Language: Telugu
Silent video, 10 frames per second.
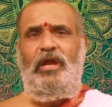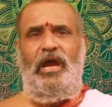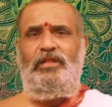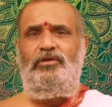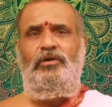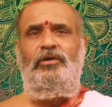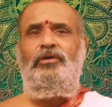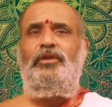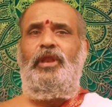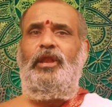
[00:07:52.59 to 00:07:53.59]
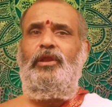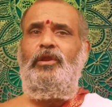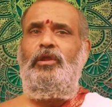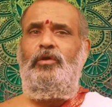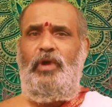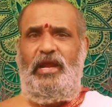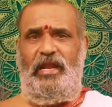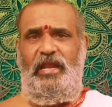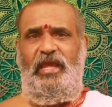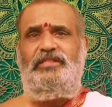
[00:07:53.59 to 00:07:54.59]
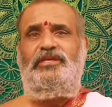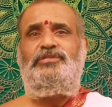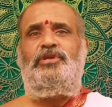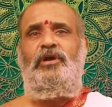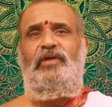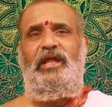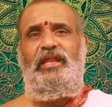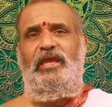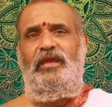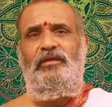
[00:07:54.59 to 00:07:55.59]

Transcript: కాదు రెండు ఒకళ్ళే తీసుకోవాలి